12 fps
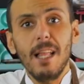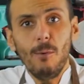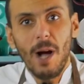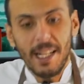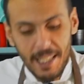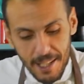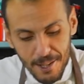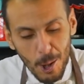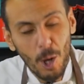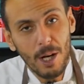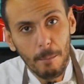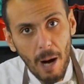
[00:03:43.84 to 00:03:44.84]
دلوقتي
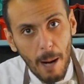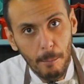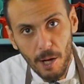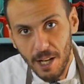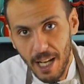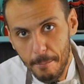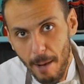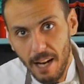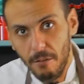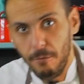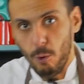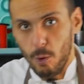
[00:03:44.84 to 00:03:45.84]
طاجن المعمر خد
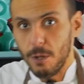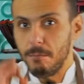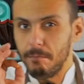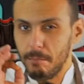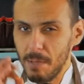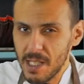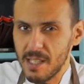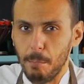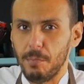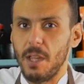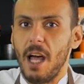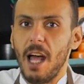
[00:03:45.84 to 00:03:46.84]
معانا في الفرن
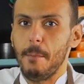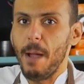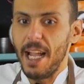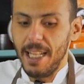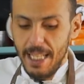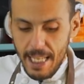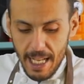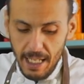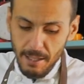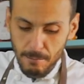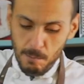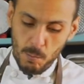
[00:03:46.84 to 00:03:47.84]
بالظبط 40
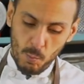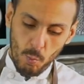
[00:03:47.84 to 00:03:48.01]
دقيقه